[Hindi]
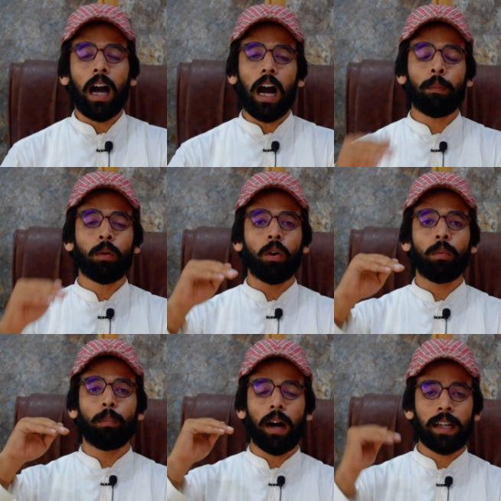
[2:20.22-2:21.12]

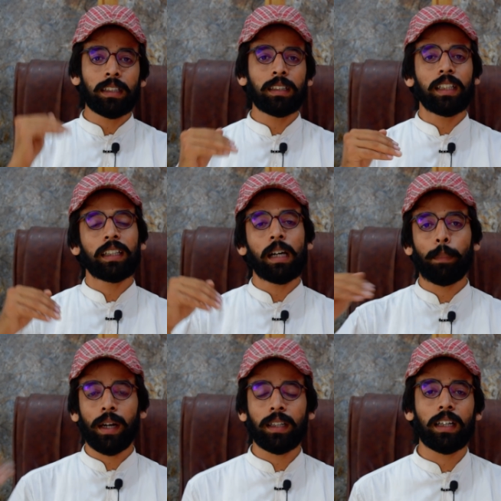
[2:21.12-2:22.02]
आपको मार्जिन दिया गया
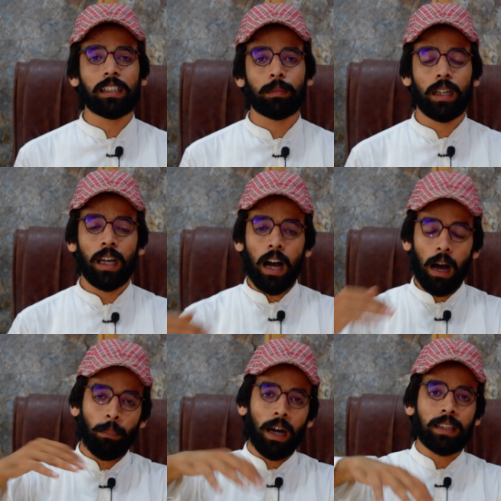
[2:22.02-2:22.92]
प्रैक्टिकल्स में
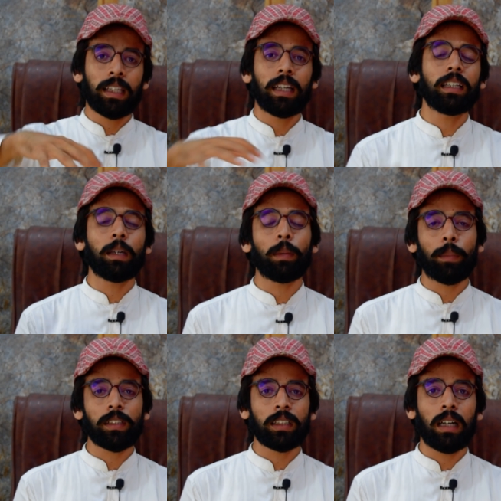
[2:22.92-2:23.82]
अब बात थेरी के
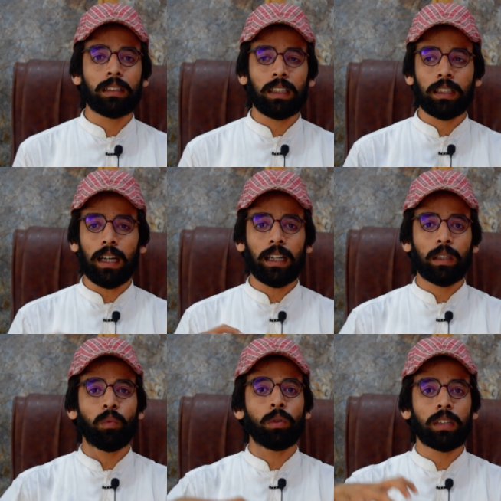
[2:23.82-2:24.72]
पेपर्स की आती है कि आया
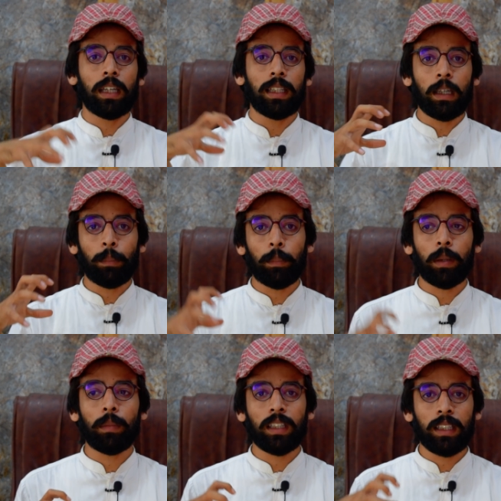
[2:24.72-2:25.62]
कि वो थेरी के
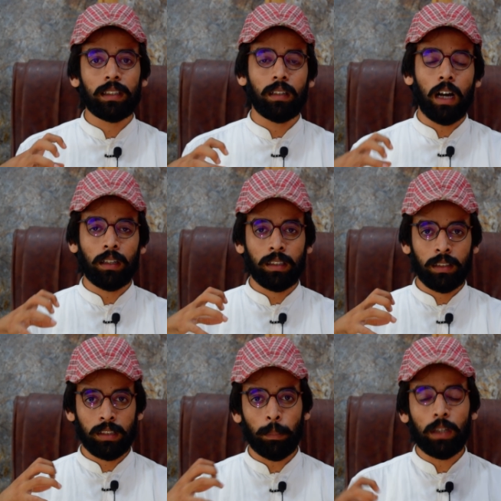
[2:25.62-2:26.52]
पेपर में
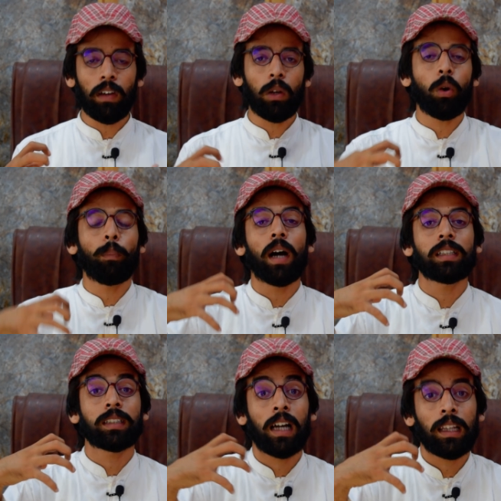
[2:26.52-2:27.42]
सप्ली वालों को
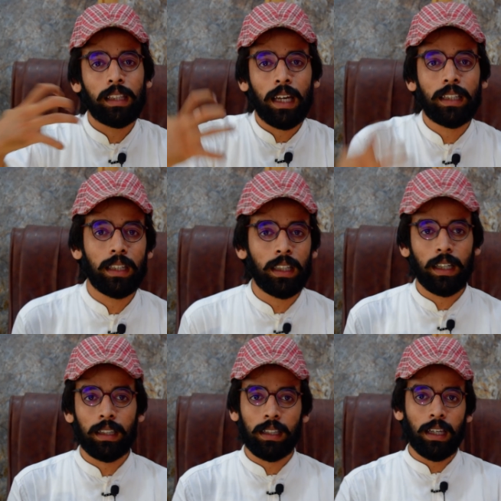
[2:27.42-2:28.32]
पास करते हैं या नहीं
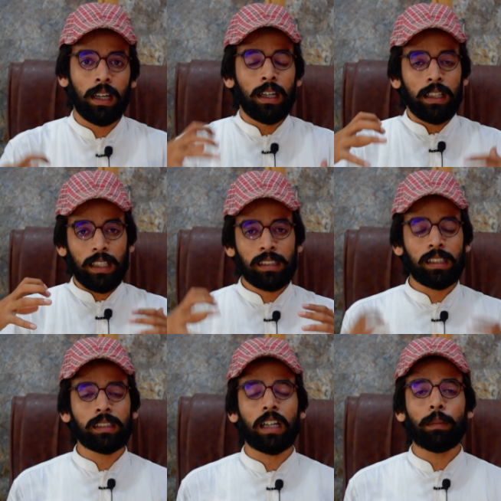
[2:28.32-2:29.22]
करते इस
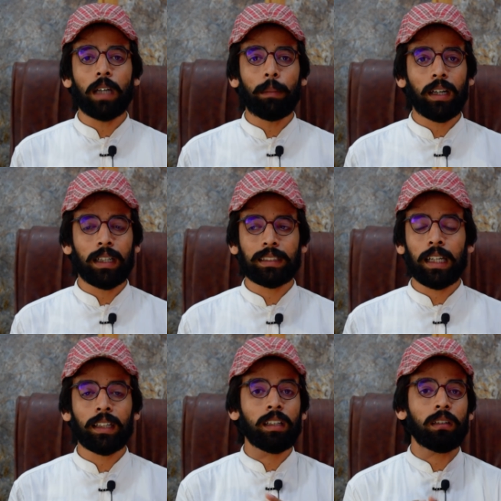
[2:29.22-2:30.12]
चीज़ का भी हमें
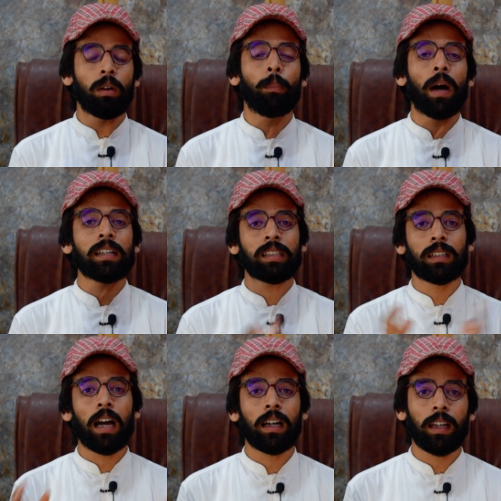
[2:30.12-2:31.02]
ख़दशा है कि पास
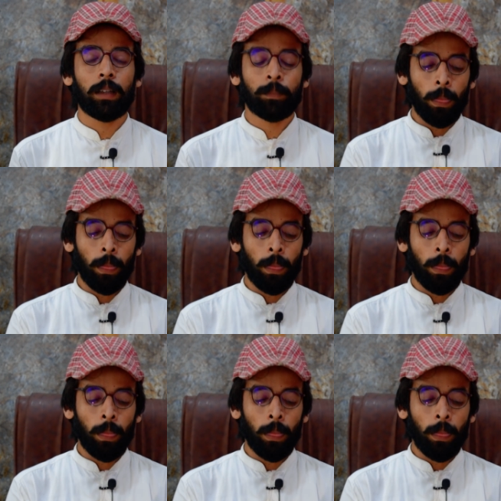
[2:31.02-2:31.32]
ना करें